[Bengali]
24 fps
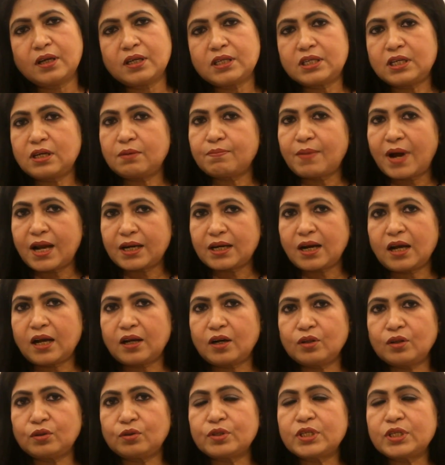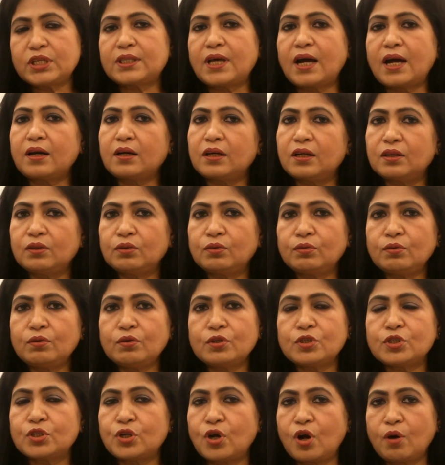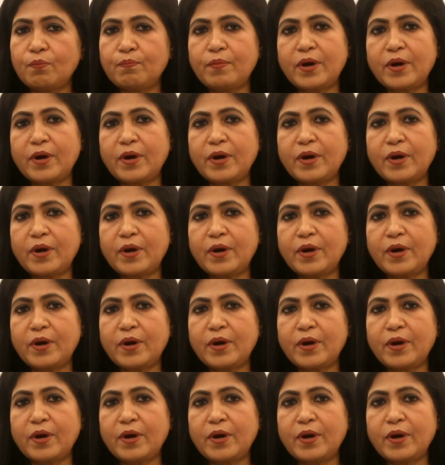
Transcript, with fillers: যে মাটা আক্রান্ত হয়েছে তার কিন্তু সব